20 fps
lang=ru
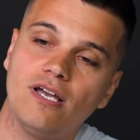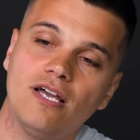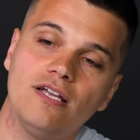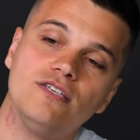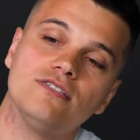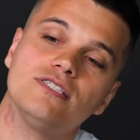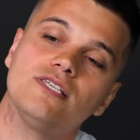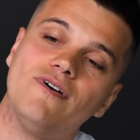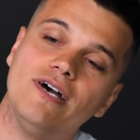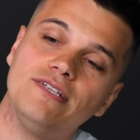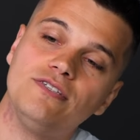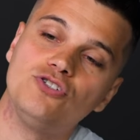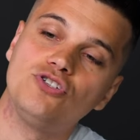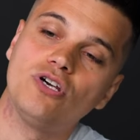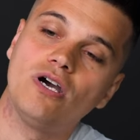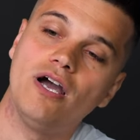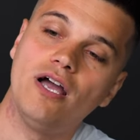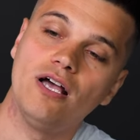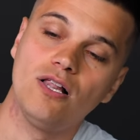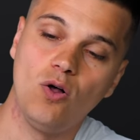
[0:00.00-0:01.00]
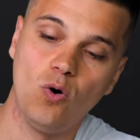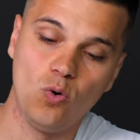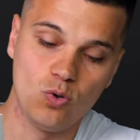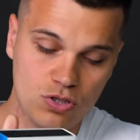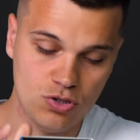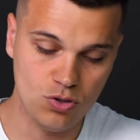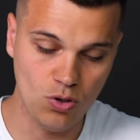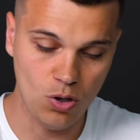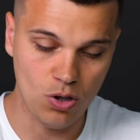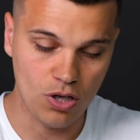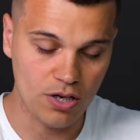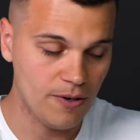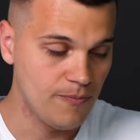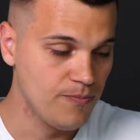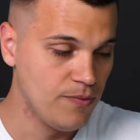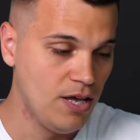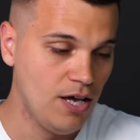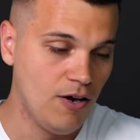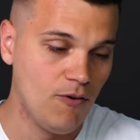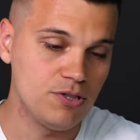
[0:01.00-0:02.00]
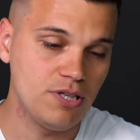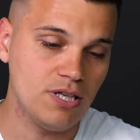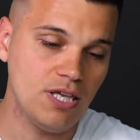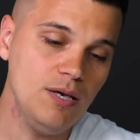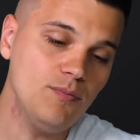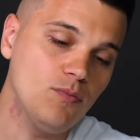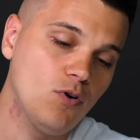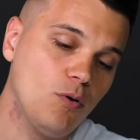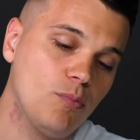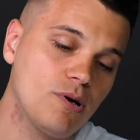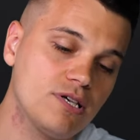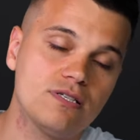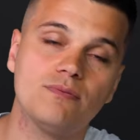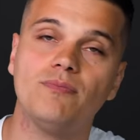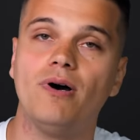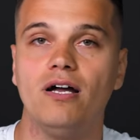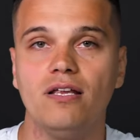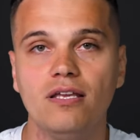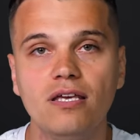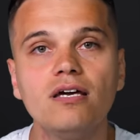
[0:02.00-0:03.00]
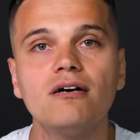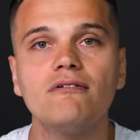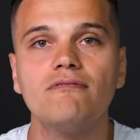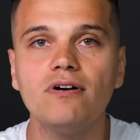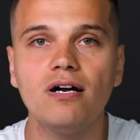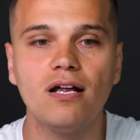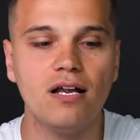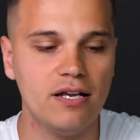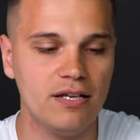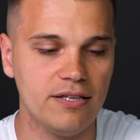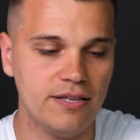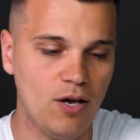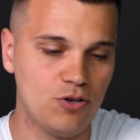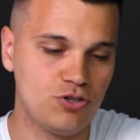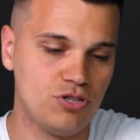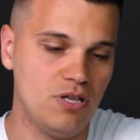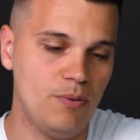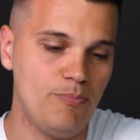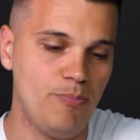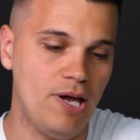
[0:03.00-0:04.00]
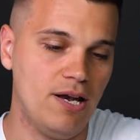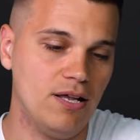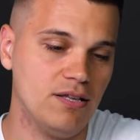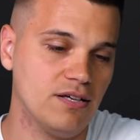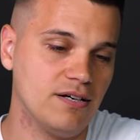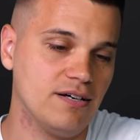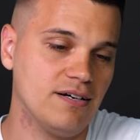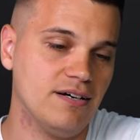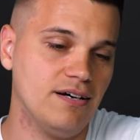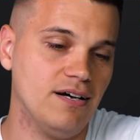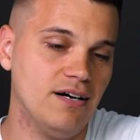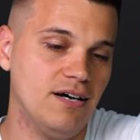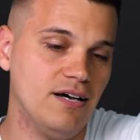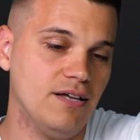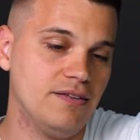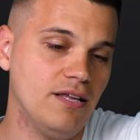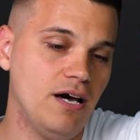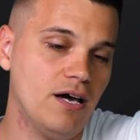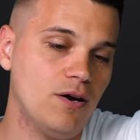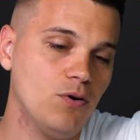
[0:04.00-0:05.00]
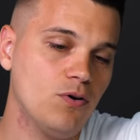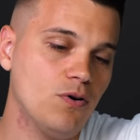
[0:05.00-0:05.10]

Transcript: И называется еще Halo Solar. Вот таким образом они выглядят. Я уже напялил их э, на